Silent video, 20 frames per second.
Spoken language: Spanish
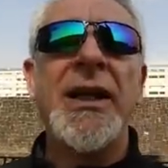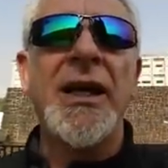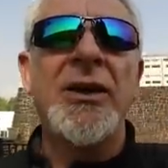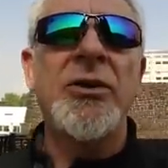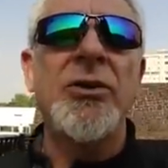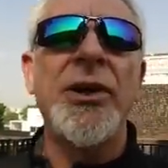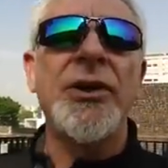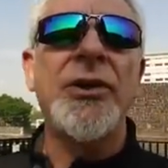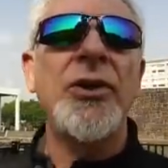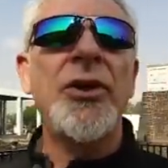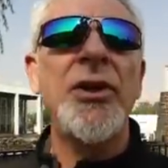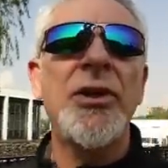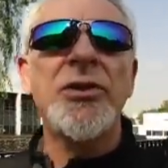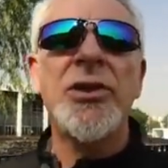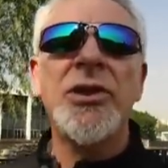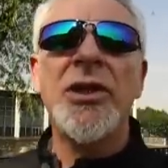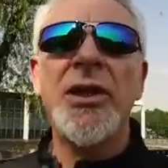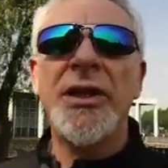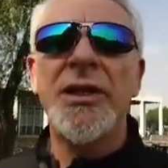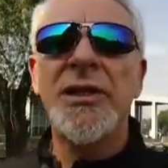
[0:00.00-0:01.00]
La conexión
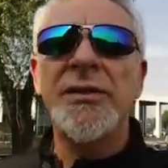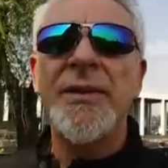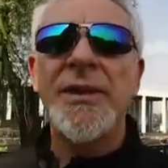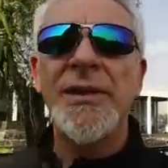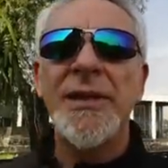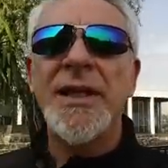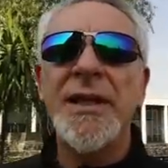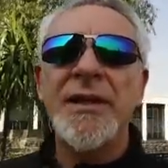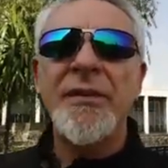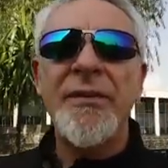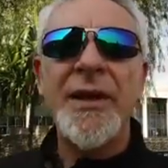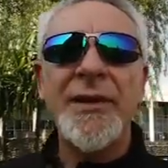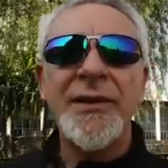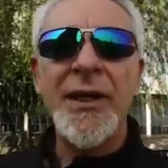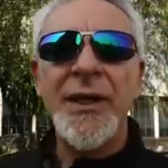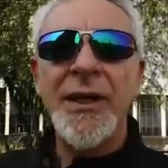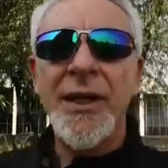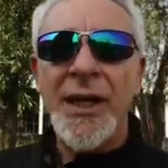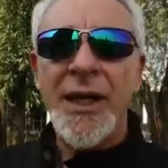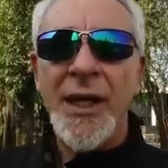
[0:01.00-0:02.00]
es, bastante
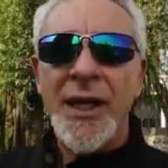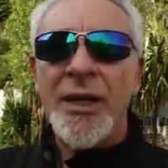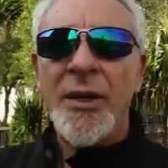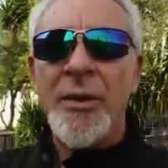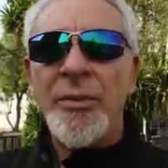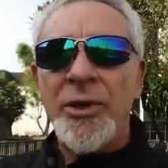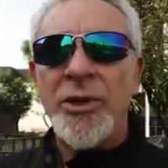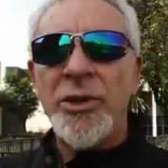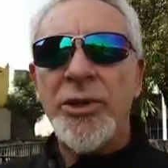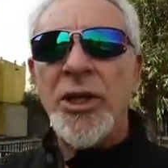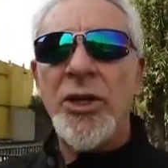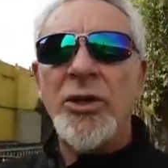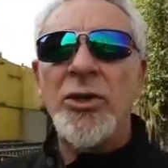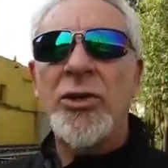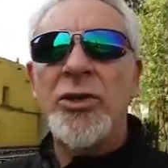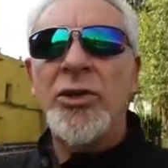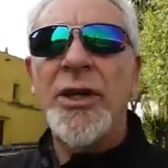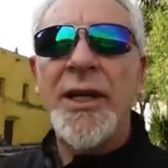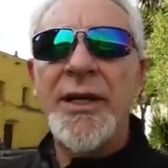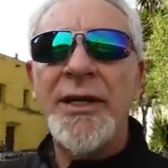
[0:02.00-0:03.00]
fácil, pero
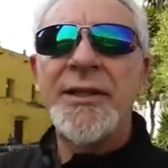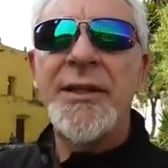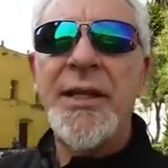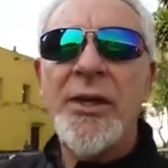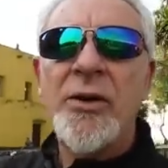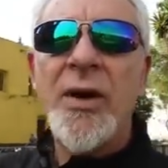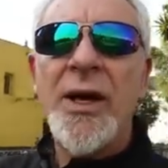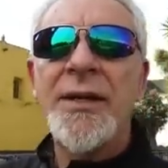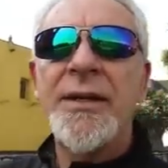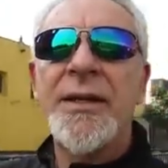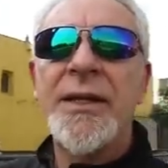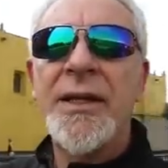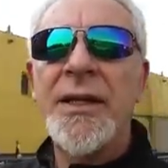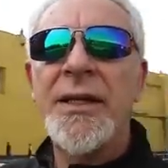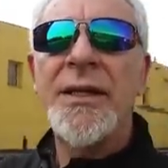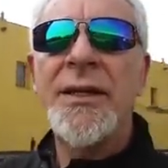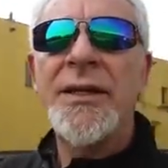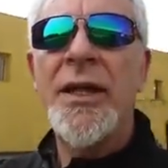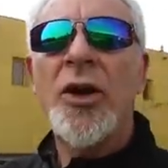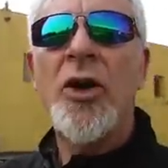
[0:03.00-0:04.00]
tengo el
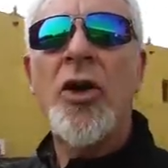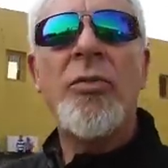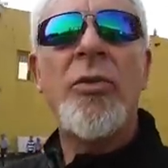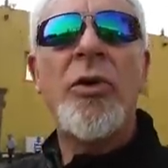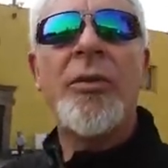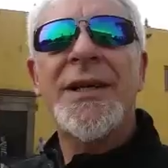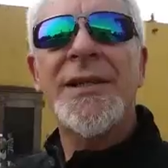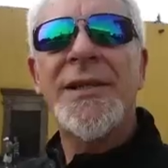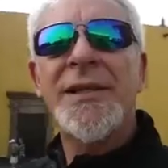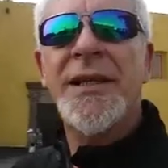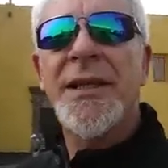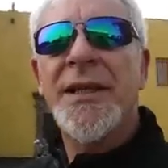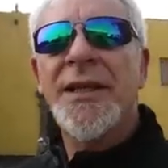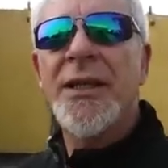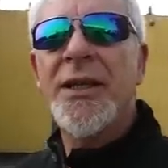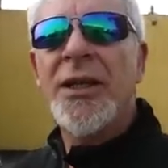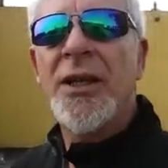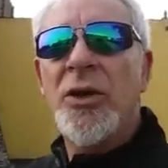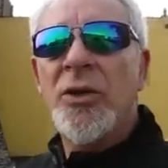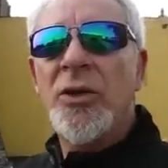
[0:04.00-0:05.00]
interrogante de cómo va a
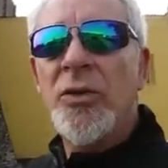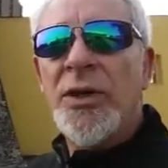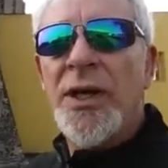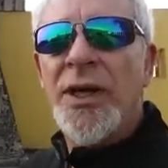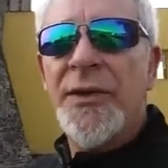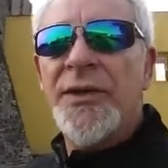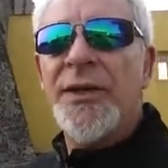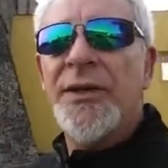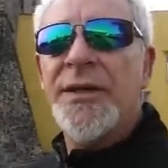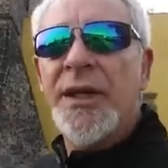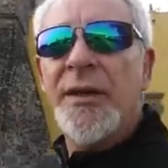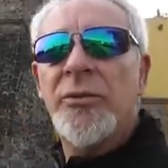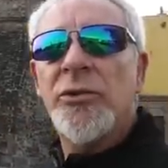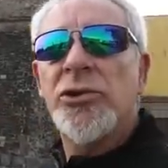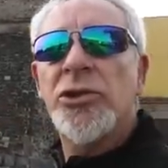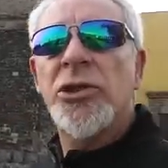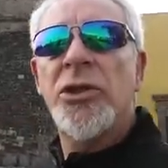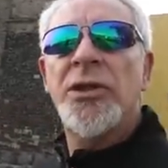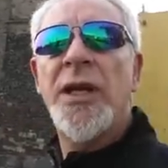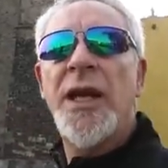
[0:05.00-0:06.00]
ser una vez
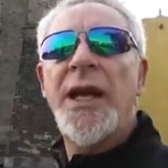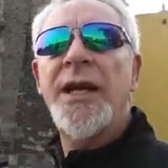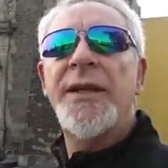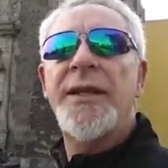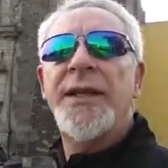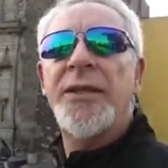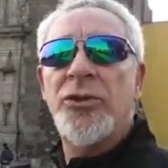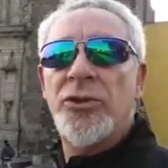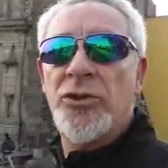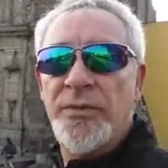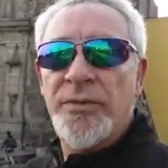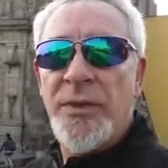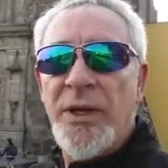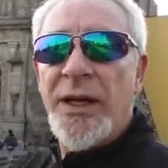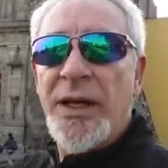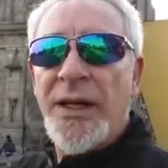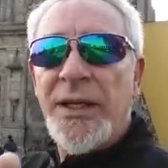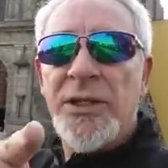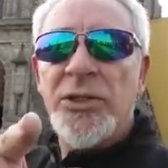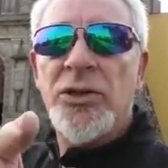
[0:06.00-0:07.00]
entremos ahí dentro.
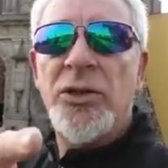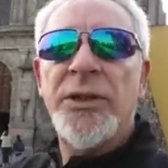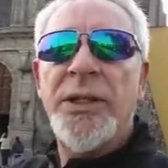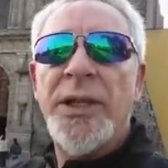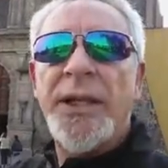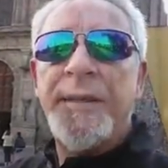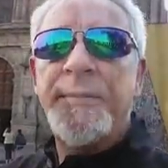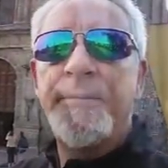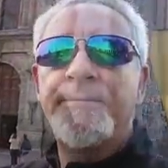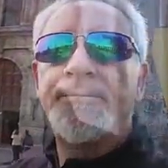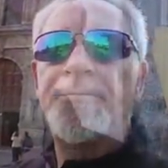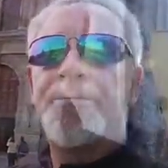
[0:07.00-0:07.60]
Ahora les contaré.